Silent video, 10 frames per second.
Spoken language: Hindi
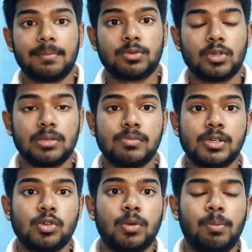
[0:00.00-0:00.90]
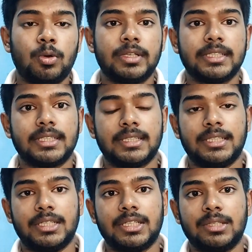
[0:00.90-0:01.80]
अगर आप शॉर्ट वीडियो अपलोड
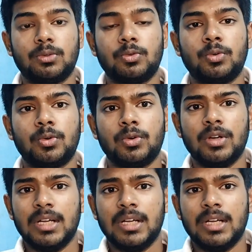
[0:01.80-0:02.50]
करते हैं तो